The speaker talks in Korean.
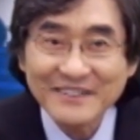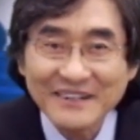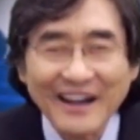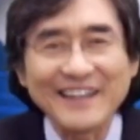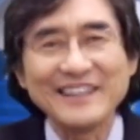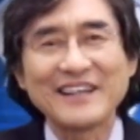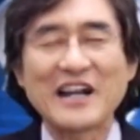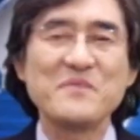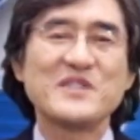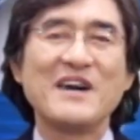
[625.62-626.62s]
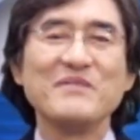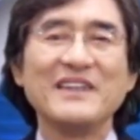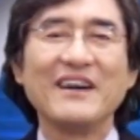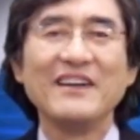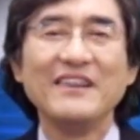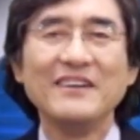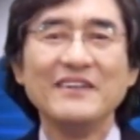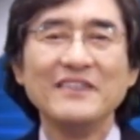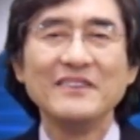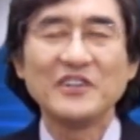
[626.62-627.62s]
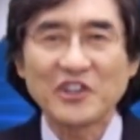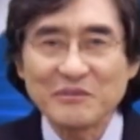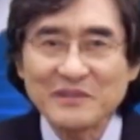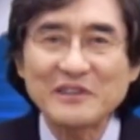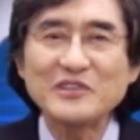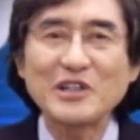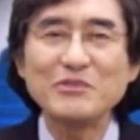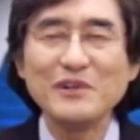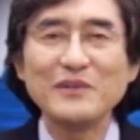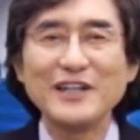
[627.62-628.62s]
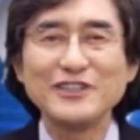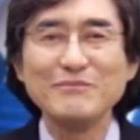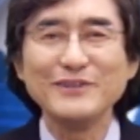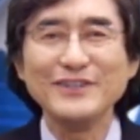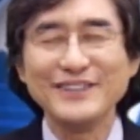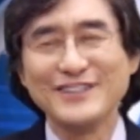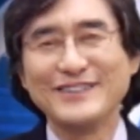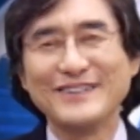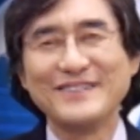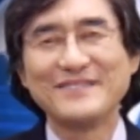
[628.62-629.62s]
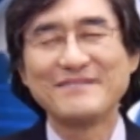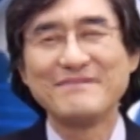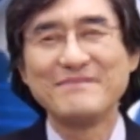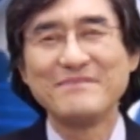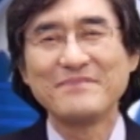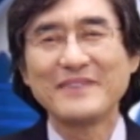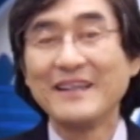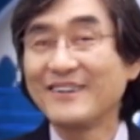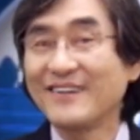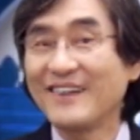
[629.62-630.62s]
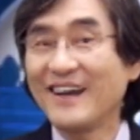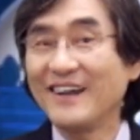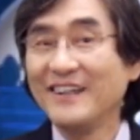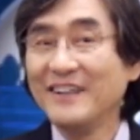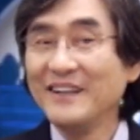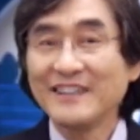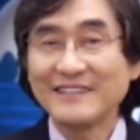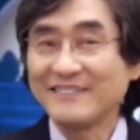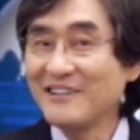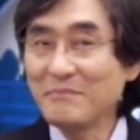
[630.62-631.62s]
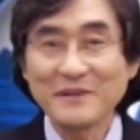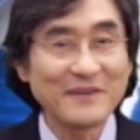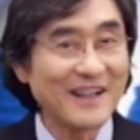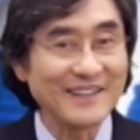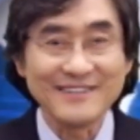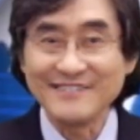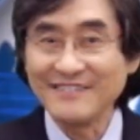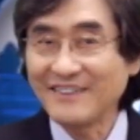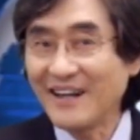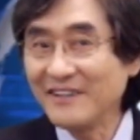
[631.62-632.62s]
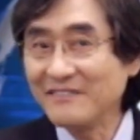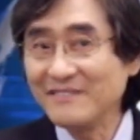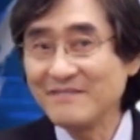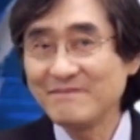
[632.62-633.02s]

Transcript: 아 예 감사합니다. 여러분들은 참 훌륭하신 분들이지요. 그러나 그럴 필요가 있을까요?